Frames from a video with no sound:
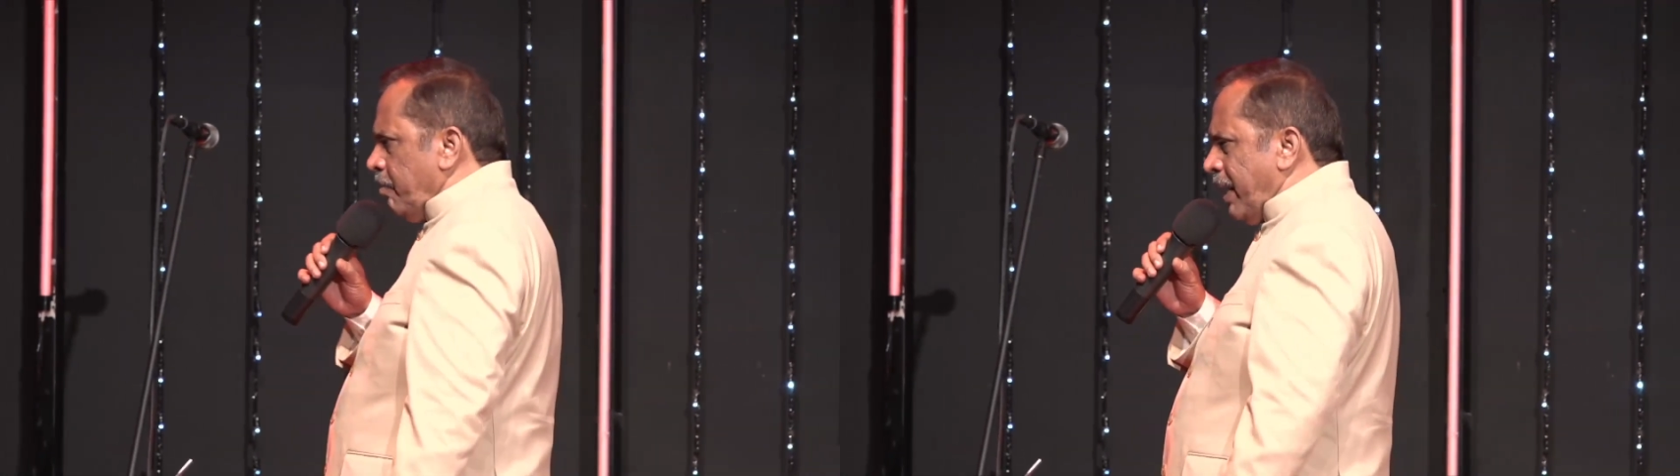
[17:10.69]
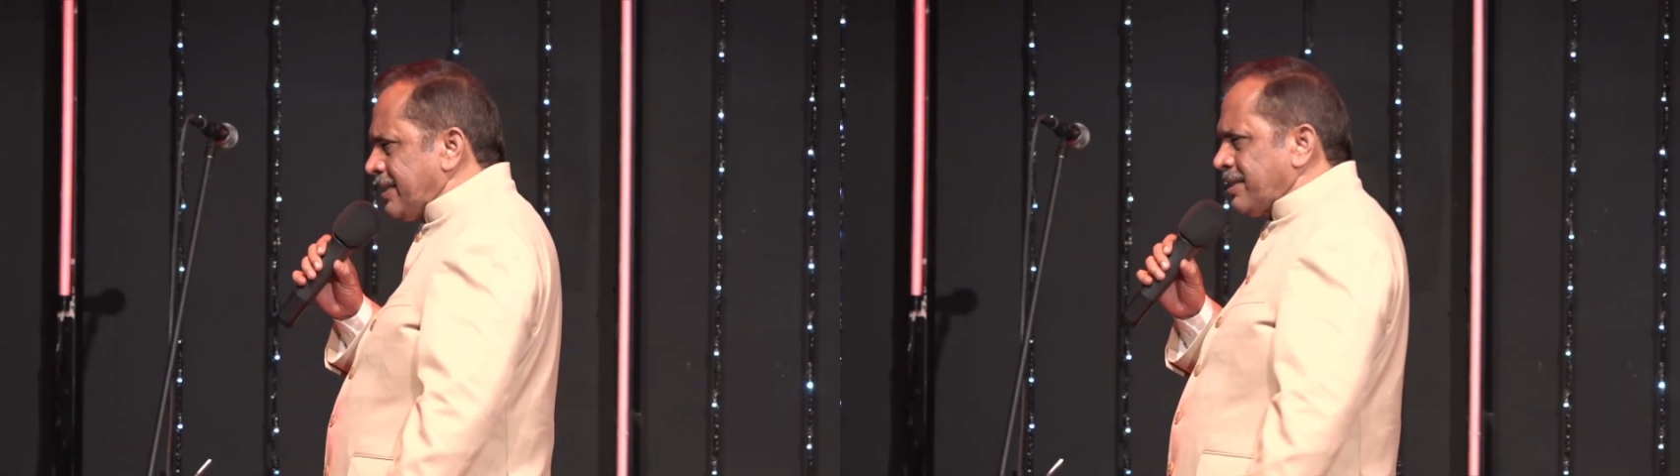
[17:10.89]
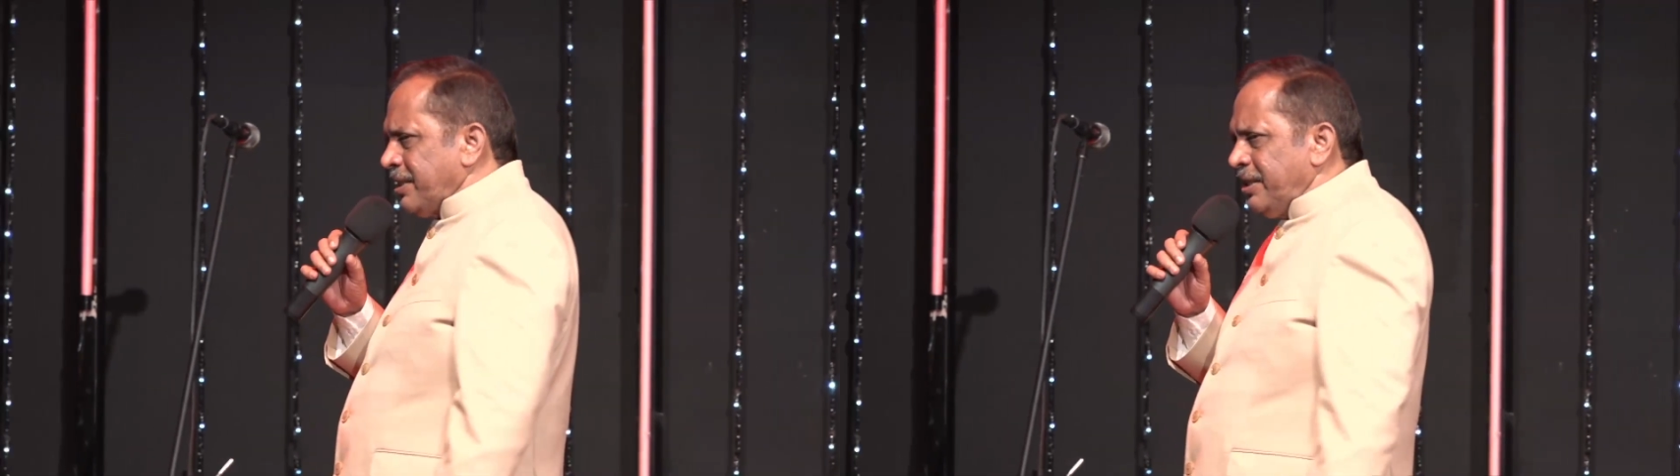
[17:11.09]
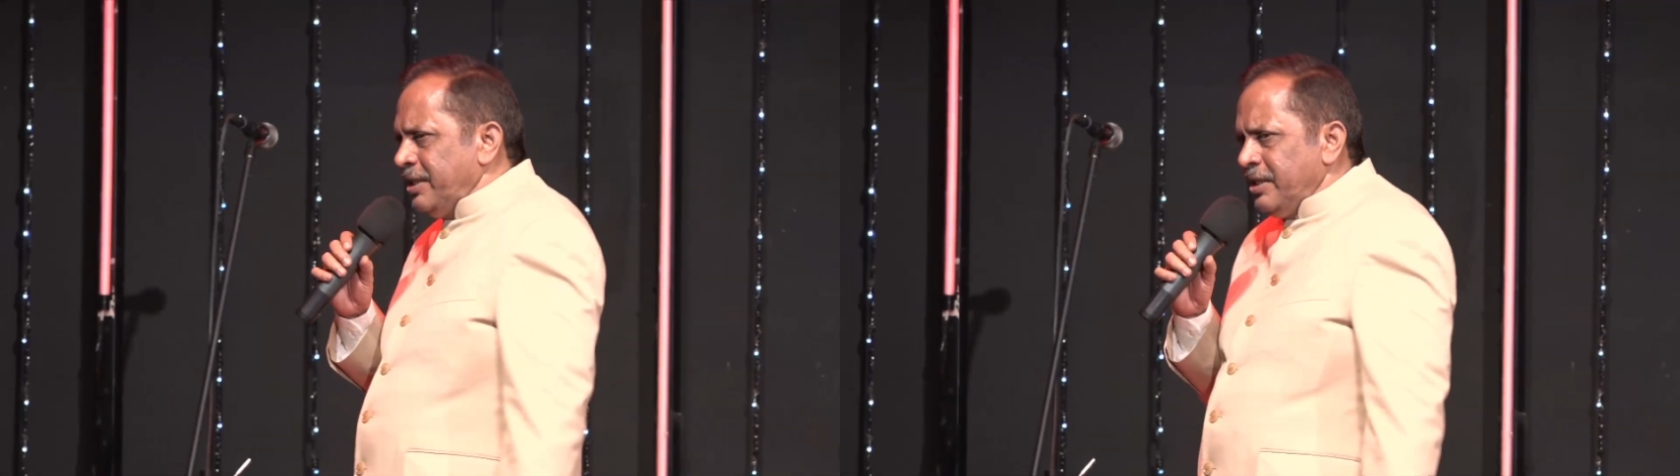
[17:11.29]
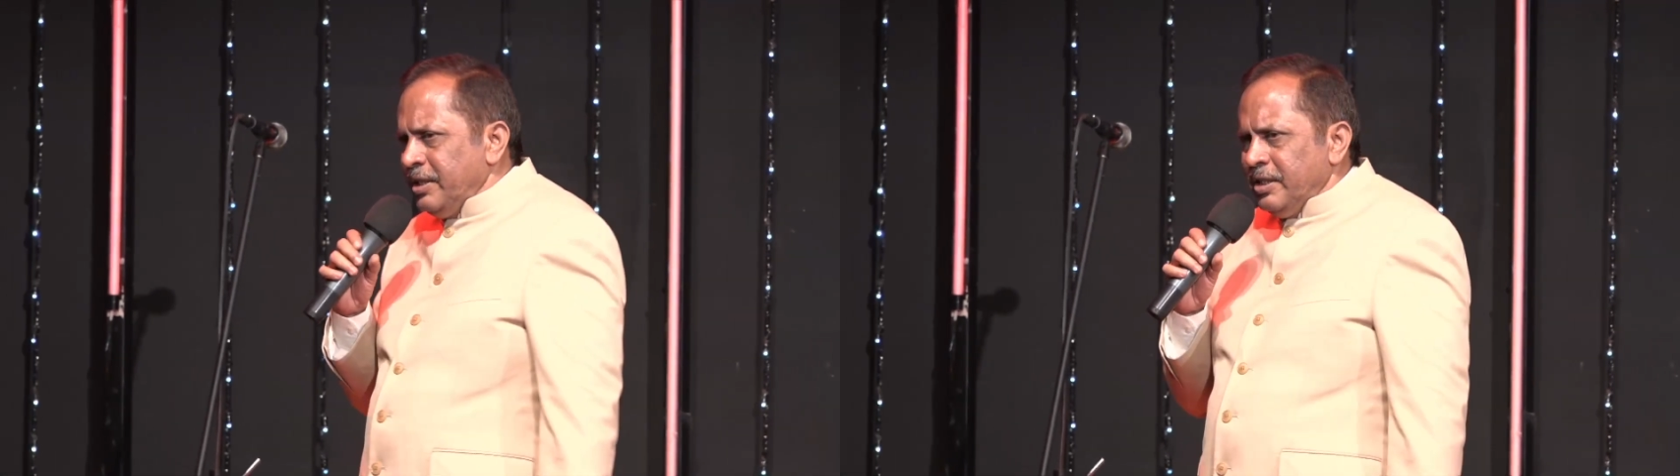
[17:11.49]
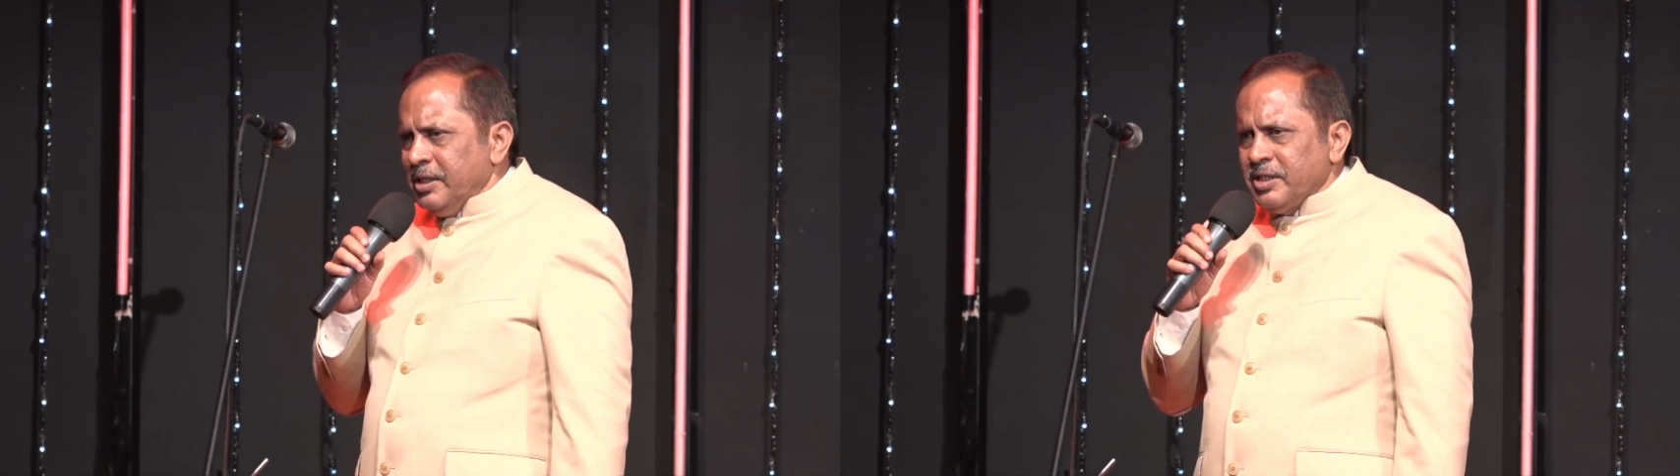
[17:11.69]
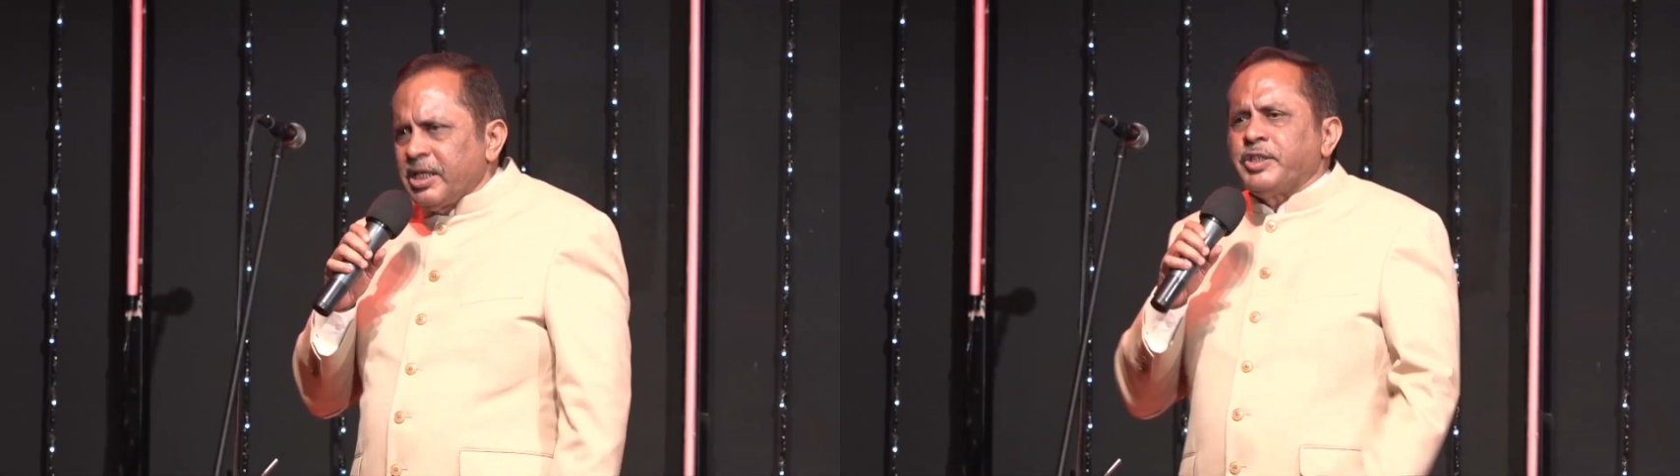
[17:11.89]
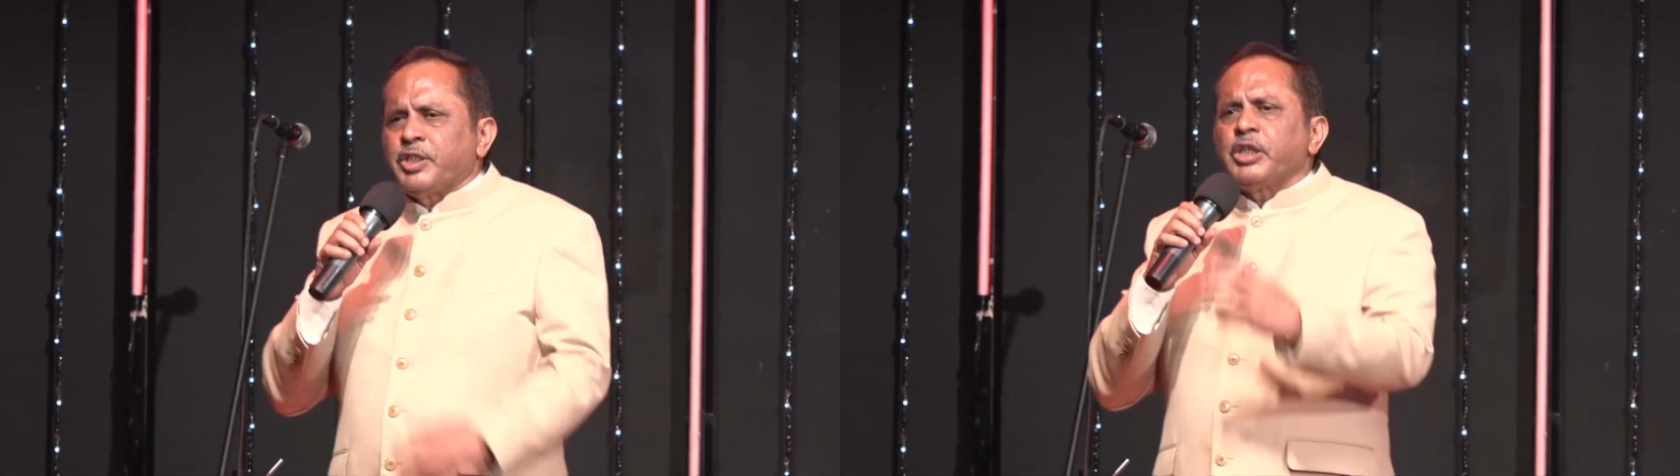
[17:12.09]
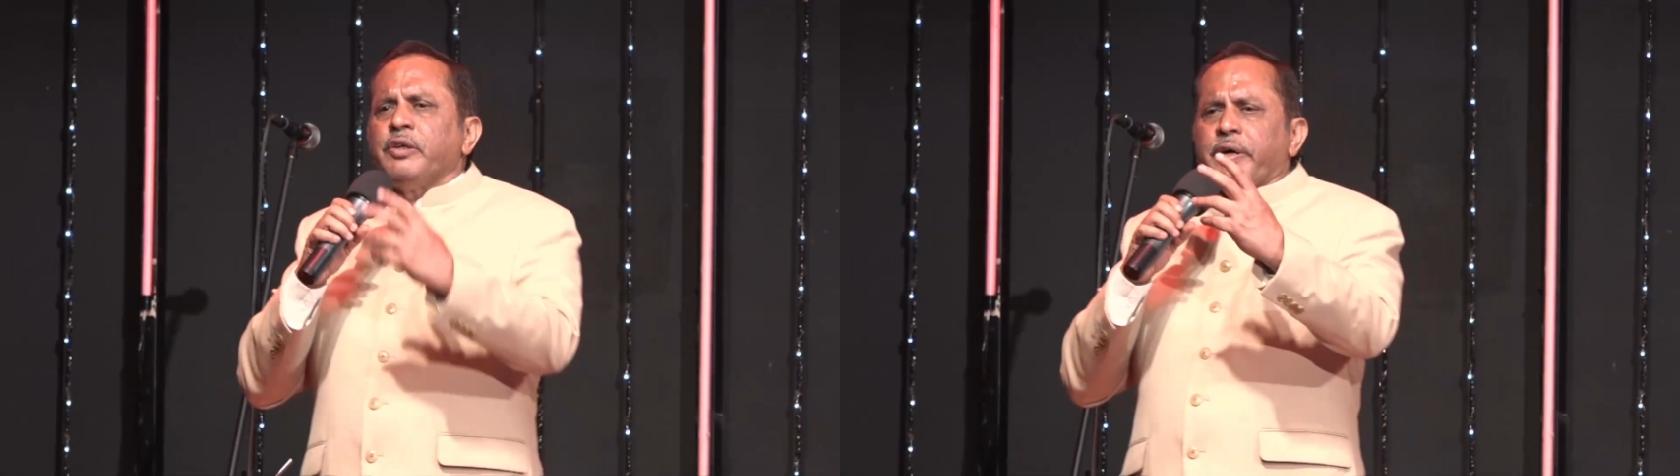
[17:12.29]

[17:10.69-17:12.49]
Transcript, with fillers: பாஸ்டர் சர்ச்சுக்கு